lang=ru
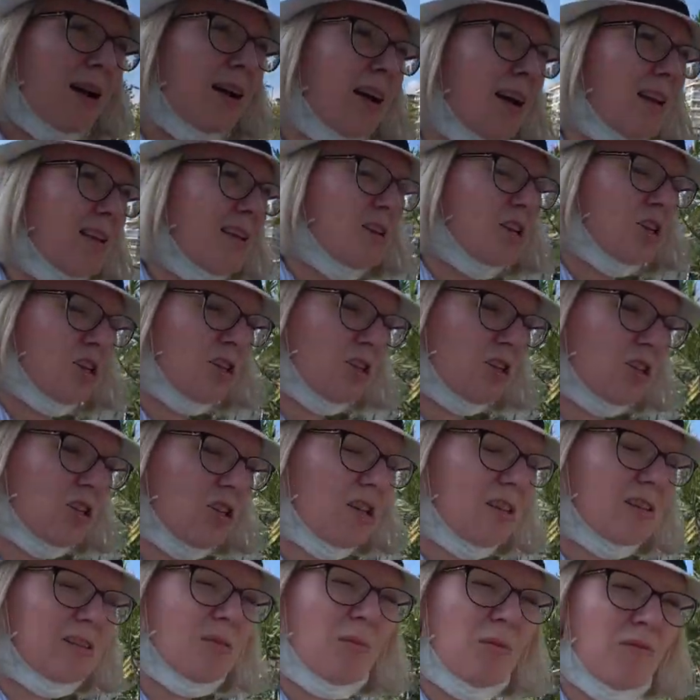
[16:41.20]
конечно же,
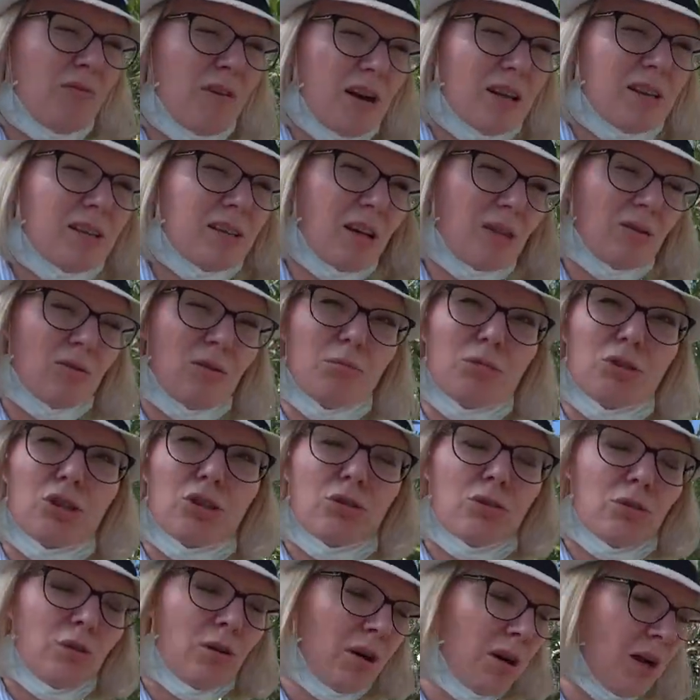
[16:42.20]
не забывайте о том,
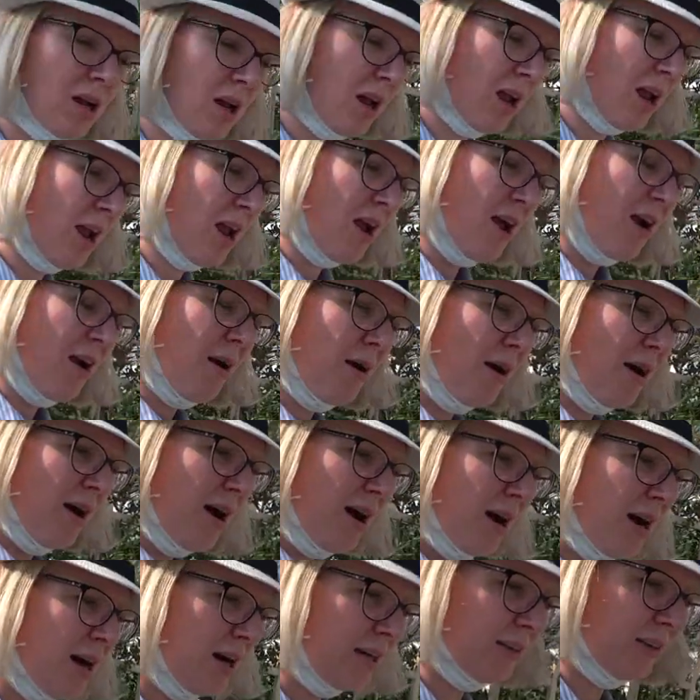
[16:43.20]
что
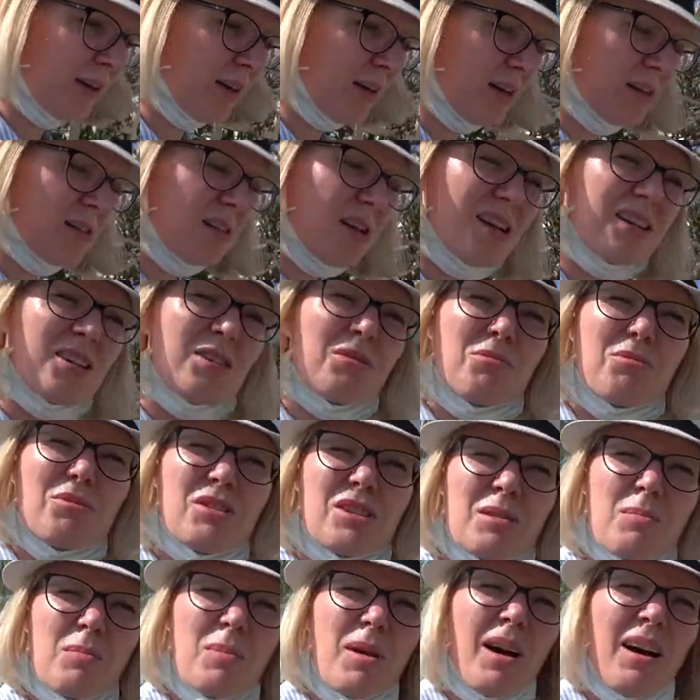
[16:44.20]
находясь у
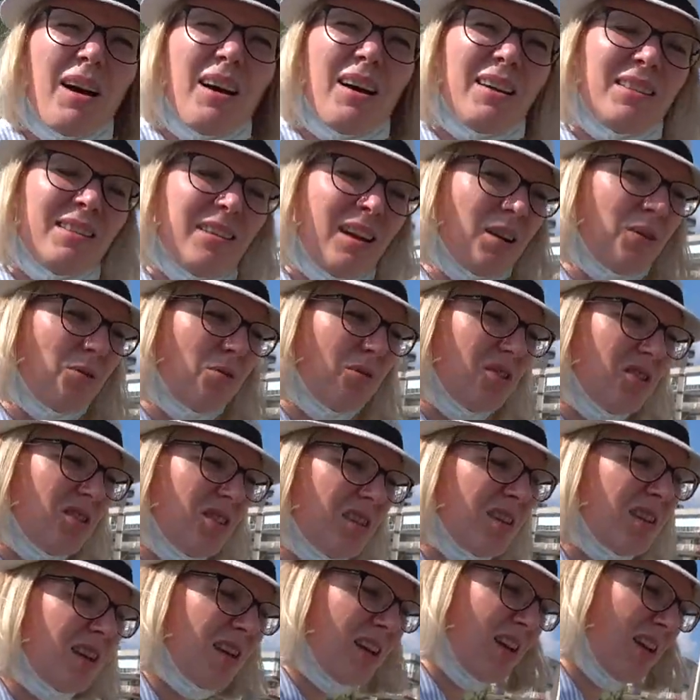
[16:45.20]
себя на
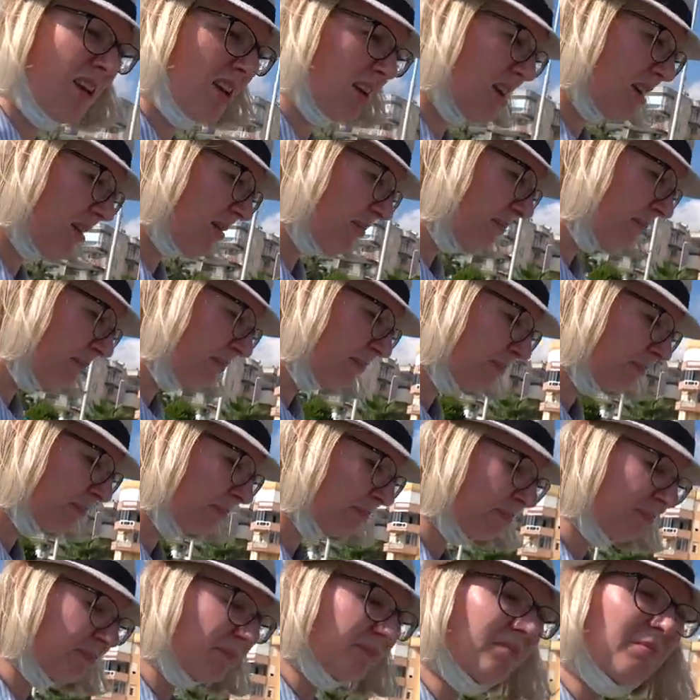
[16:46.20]
родине или
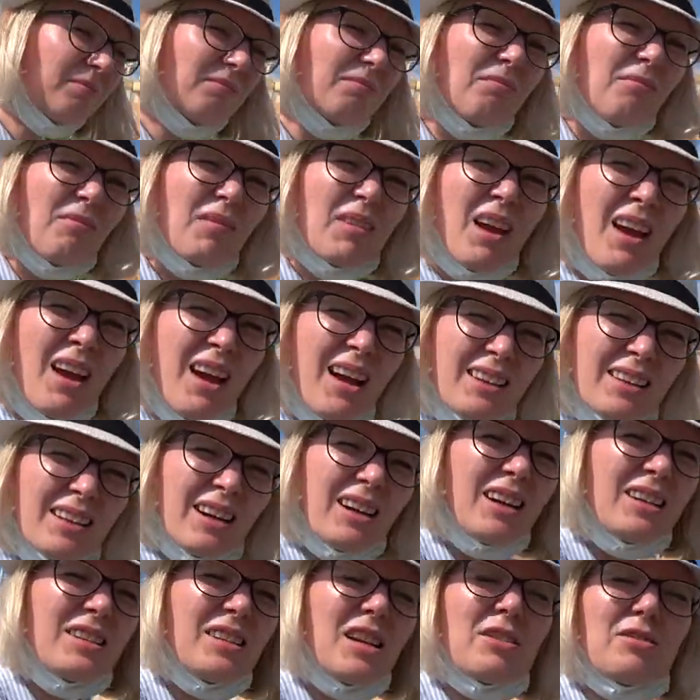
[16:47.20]

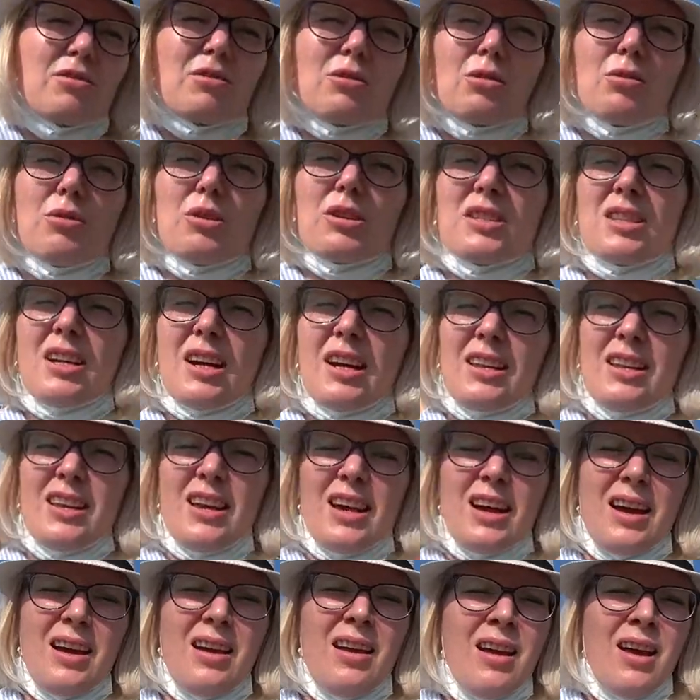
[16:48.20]
находясь в другой
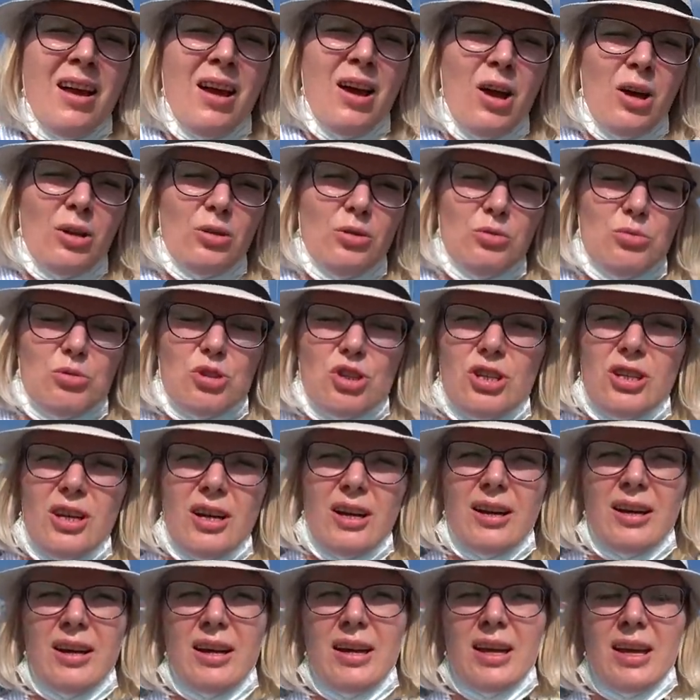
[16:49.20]
стране,
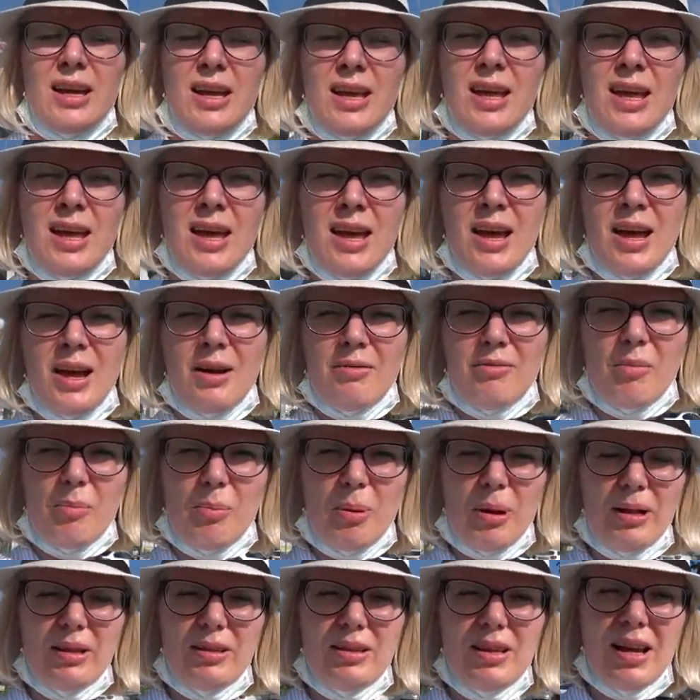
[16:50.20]
нужно
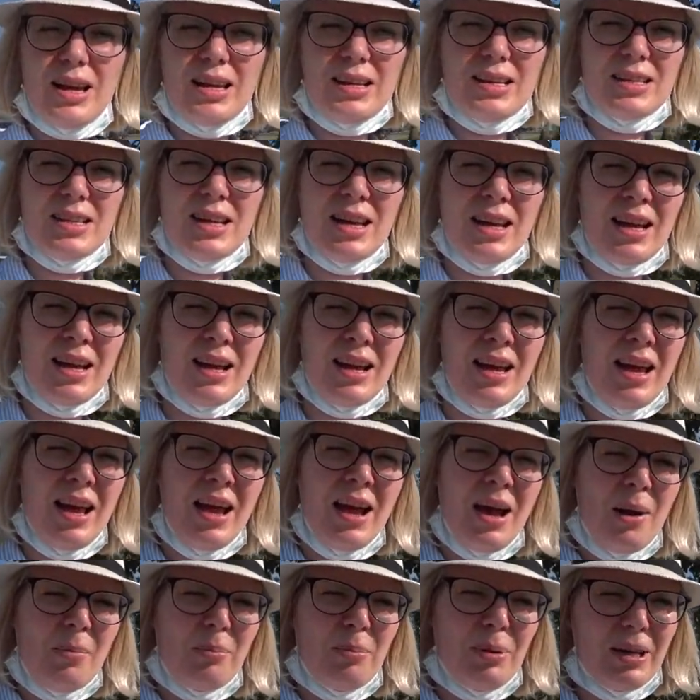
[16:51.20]
выполнять
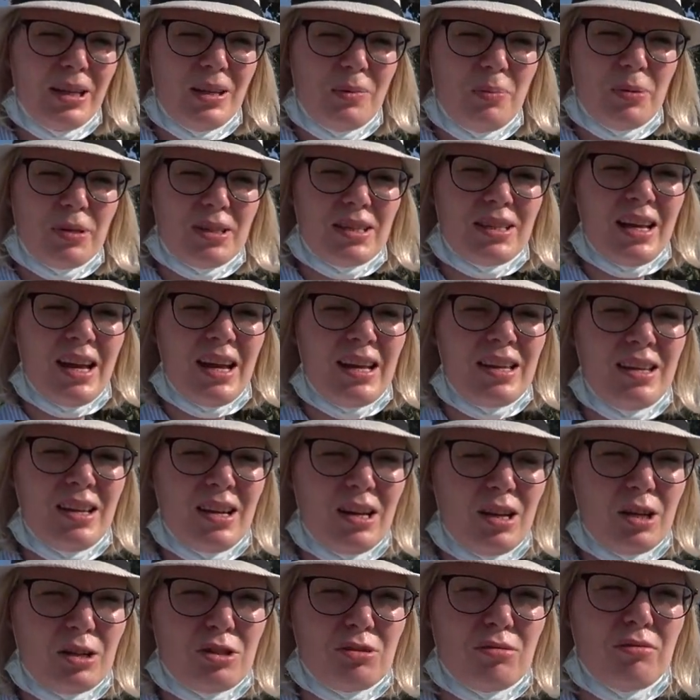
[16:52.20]

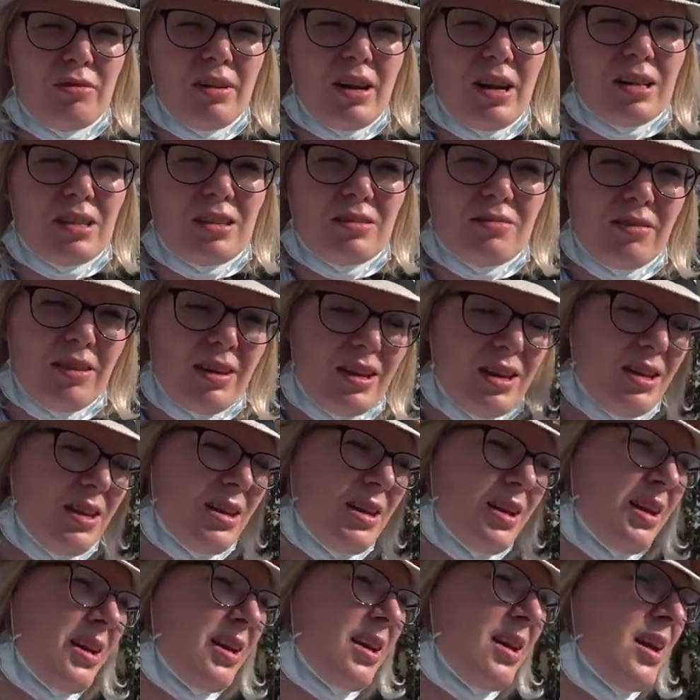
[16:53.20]
предписания государства и